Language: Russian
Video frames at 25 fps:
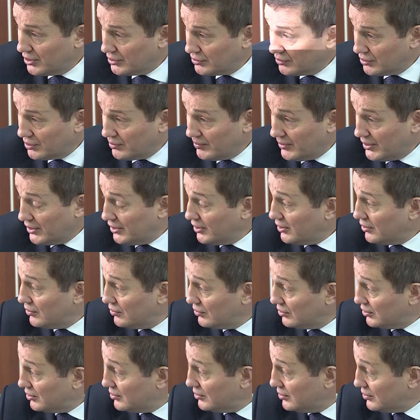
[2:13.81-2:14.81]
которые больны
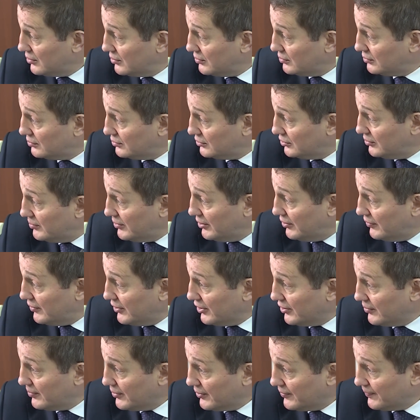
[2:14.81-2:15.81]

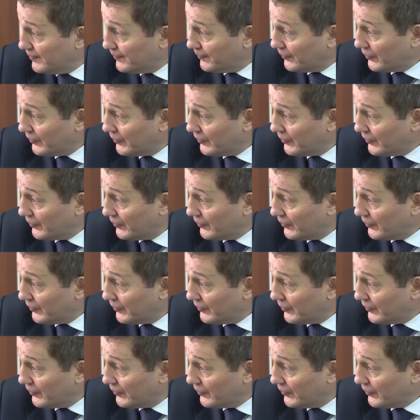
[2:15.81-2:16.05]
онкозаболеваниями.